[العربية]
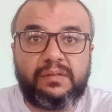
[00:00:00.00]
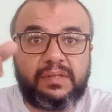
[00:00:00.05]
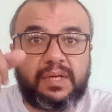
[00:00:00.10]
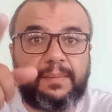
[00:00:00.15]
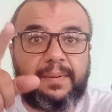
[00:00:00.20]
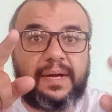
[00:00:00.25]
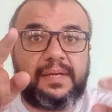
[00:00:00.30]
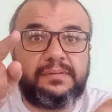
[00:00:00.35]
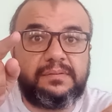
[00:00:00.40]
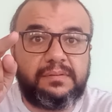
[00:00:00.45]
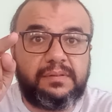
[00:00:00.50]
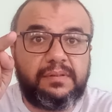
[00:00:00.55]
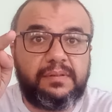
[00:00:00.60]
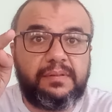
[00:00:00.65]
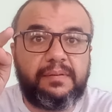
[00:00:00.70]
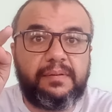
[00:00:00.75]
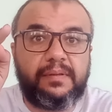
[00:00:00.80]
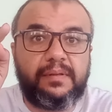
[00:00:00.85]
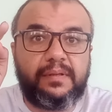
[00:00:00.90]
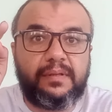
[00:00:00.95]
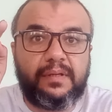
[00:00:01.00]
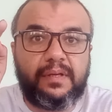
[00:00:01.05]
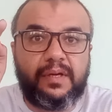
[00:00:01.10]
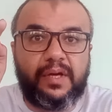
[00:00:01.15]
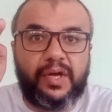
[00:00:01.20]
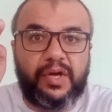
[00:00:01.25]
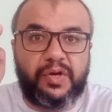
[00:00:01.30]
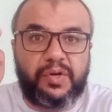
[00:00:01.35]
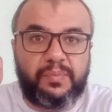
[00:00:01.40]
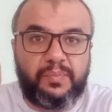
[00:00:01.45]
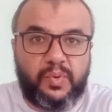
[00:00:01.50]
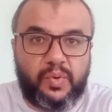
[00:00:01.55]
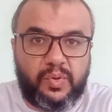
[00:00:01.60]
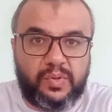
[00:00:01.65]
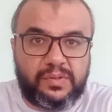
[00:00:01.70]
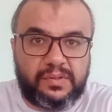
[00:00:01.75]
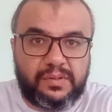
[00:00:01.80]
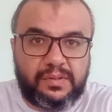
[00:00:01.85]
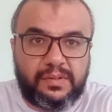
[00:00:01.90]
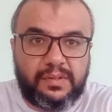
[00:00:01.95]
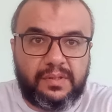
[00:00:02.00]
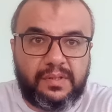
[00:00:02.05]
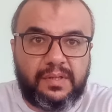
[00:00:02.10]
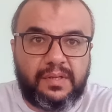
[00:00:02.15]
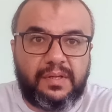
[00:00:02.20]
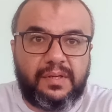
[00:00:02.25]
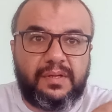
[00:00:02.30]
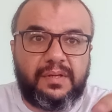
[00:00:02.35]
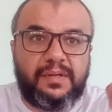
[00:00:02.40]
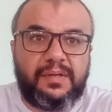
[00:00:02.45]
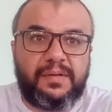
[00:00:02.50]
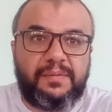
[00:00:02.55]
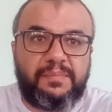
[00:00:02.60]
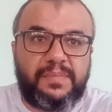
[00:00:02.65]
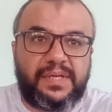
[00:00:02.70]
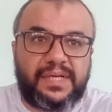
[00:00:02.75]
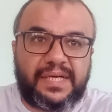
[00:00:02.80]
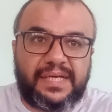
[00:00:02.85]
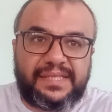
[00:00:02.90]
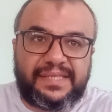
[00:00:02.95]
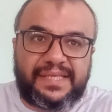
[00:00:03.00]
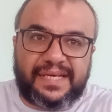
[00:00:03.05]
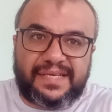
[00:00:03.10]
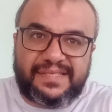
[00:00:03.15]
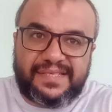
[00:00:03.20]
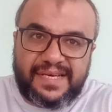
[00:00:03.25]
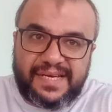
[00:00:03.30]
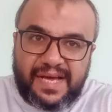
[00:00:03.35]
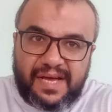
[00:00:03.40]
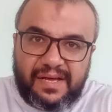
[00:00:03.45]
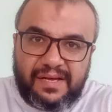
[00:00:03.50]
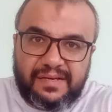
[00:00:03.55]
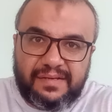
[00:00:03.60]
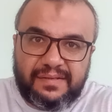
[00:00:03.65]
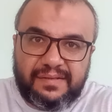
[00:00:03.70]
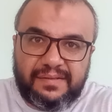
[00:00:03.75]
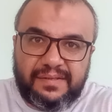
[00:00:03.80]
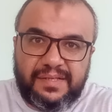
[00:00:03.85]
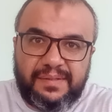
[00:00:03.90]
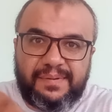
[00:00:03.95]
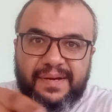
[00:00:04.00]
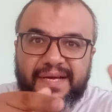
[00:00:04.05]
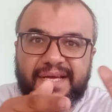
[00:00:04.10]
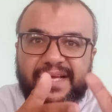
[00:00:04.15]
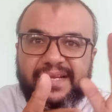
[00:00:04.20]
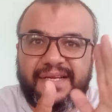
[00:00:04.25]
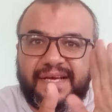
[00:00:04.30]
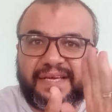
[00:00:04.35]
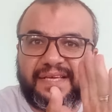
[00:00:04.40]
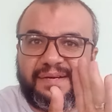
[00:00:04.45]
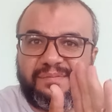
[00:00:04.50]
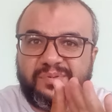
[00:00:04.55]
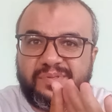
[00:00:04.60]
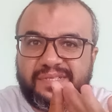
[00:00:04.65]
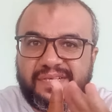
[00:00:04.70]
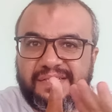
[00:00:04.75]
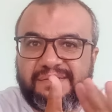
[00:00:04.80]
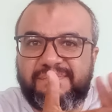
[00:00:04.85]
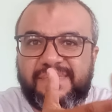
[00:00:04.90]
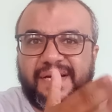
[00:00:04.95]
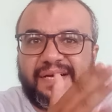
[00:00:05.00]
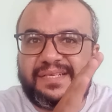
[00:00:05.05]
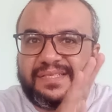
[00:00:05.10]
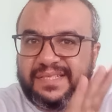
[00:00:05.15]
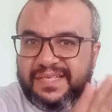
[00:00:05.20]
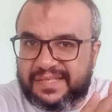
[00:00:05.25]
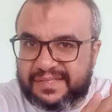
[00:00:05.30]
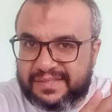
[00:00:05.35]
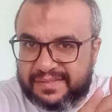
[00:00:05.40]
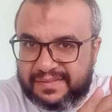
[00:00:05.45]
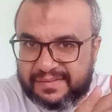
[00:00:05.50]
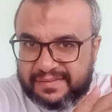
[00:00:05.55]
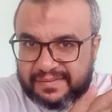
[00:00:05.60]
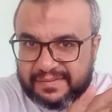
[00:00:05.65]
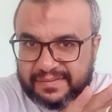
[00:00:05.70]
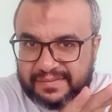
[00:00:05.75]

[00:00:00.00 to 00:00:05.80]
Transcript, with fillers: طبعا هرمون من غير تغذيه يبقى كانك يا ابو زيت ما غذيت